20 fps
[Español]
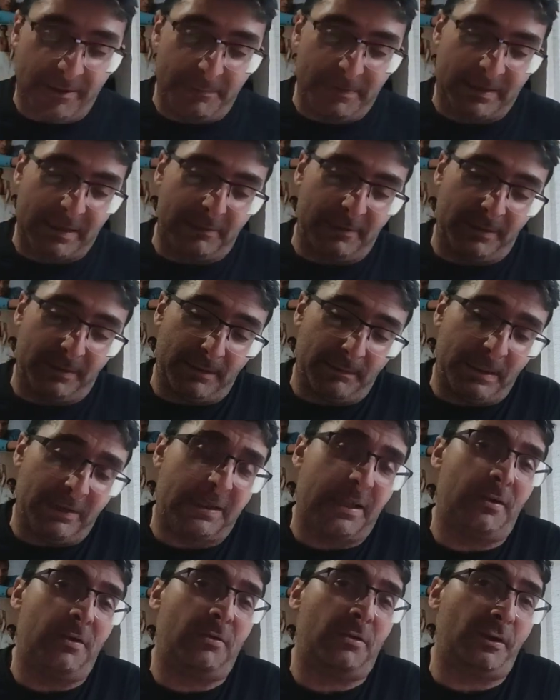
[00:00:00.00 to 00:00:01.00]
Iba a, ser, iba, a
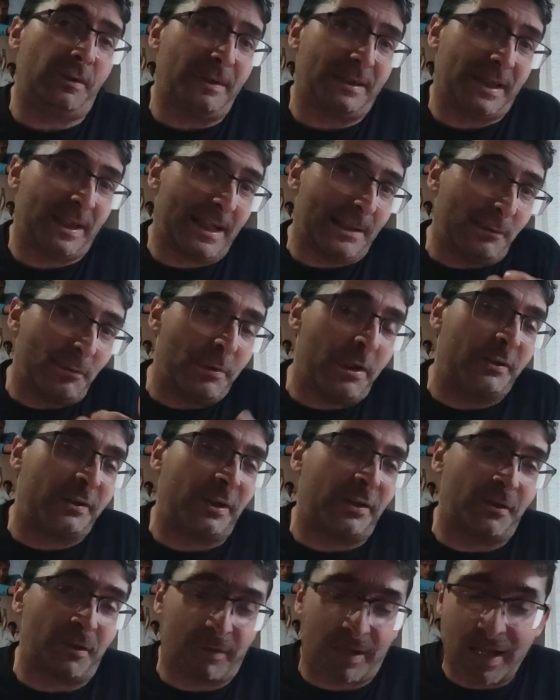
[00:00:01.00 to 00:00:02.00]
ser el número
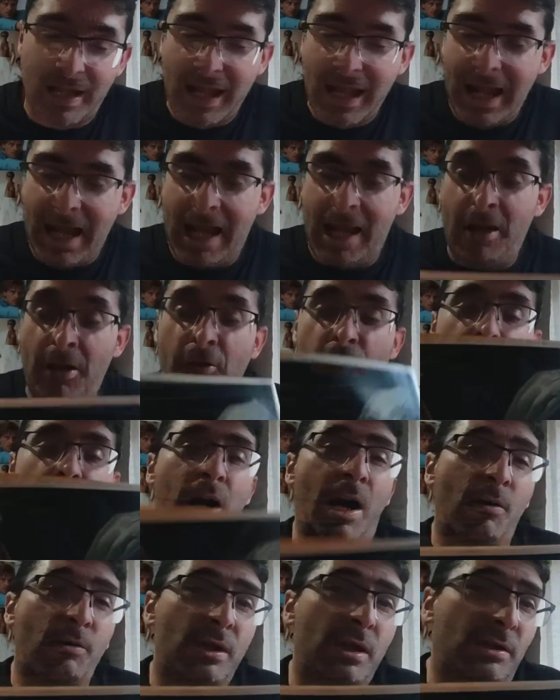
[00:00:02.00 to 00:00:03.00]
anterior.
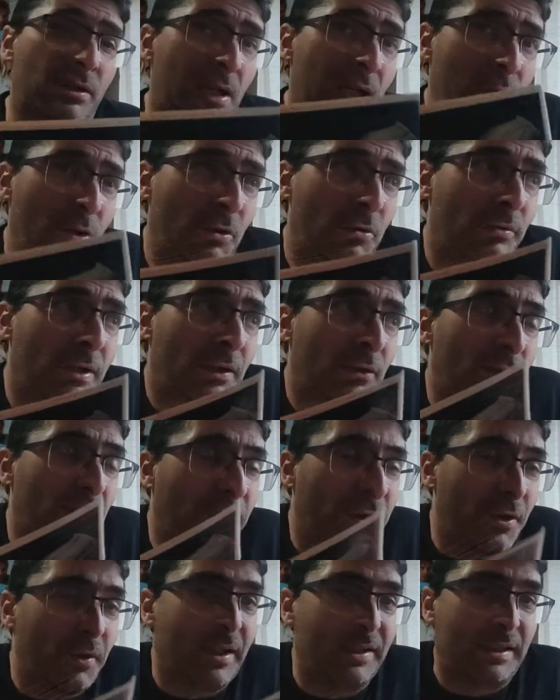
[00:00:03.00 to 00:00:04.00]
Luego a una, luego una
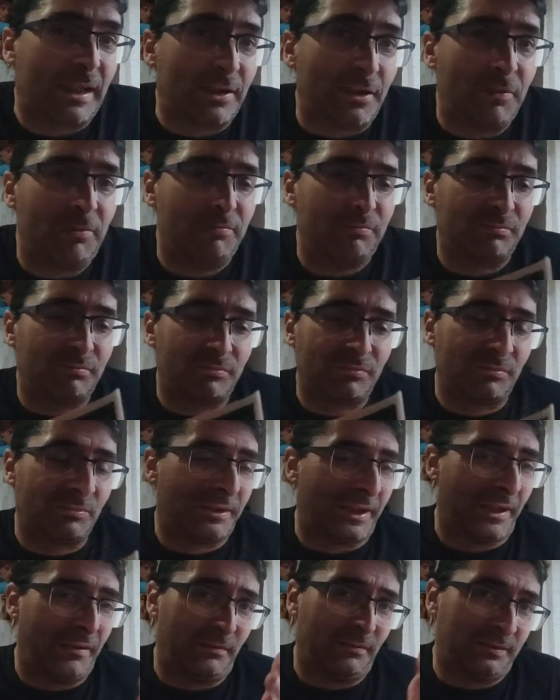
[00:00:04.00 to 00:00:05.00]
colección que salió
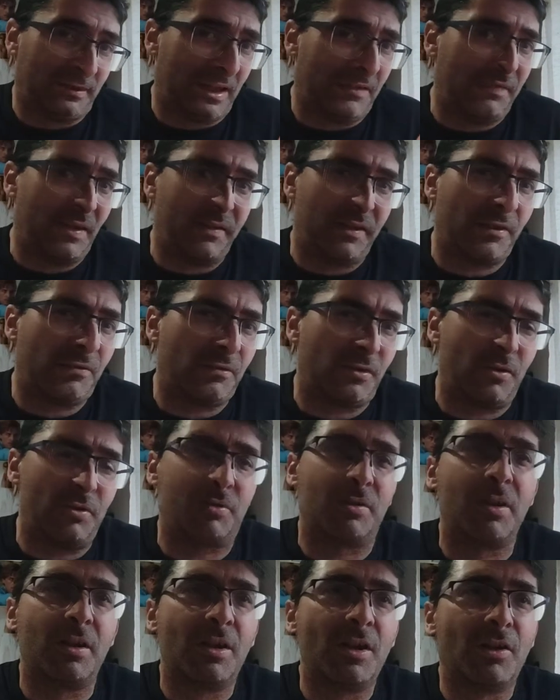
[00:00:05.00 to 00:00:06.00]
de seis
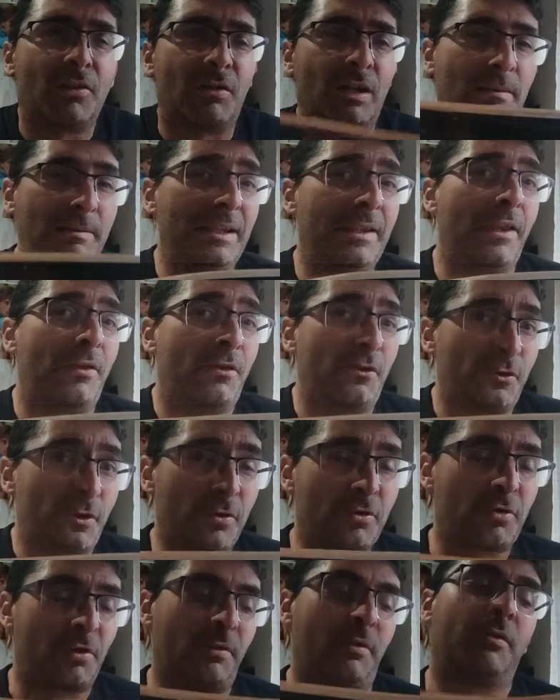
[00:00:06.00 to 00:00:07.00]
fascículos con la vida de Don
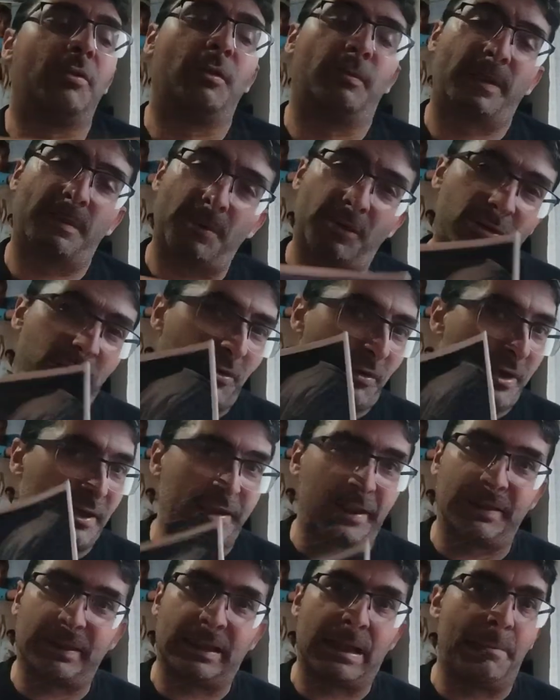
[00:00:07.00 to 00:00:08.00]
Johnson. Lo veremos luego en el
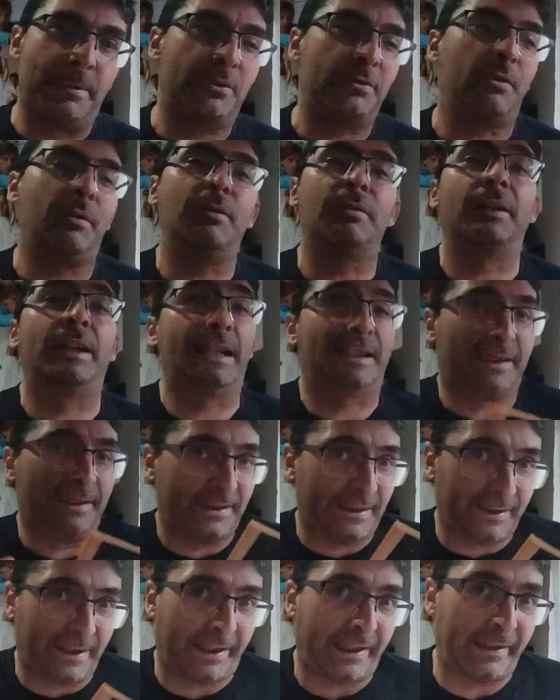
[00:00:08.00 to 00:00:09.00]
siguiente capítulo. En la
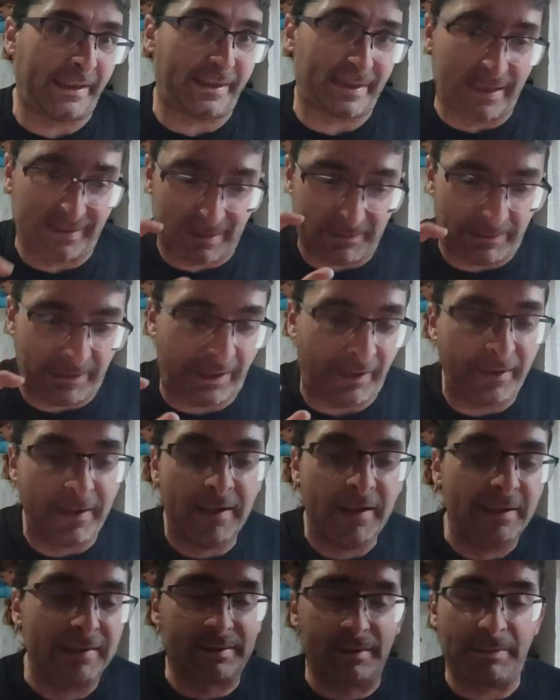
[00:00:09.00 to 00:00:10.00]
siguiente tarjeta ya se, ve,
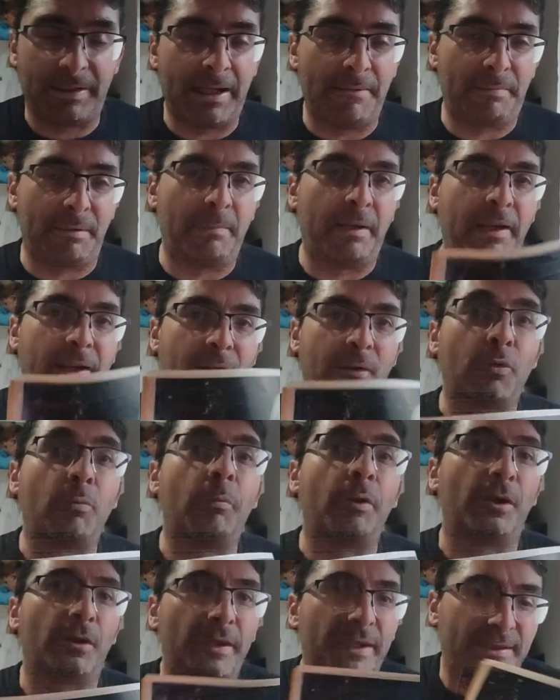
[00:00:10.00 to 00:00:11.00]
se verá el primer
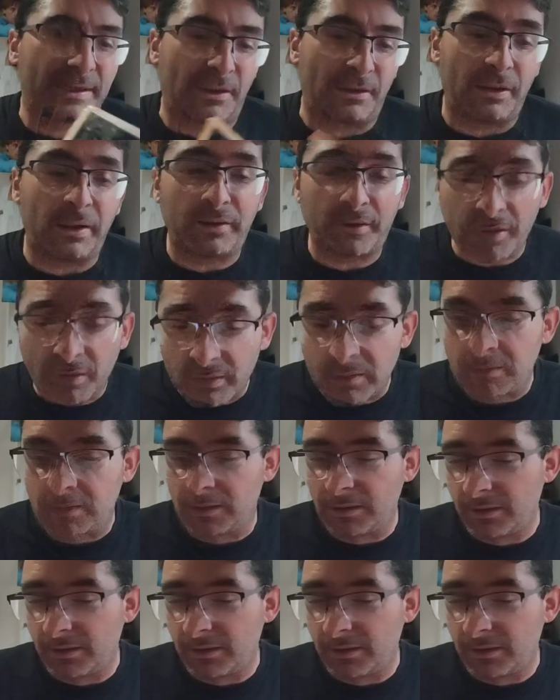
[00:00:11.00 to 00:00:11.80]
número de esta colección.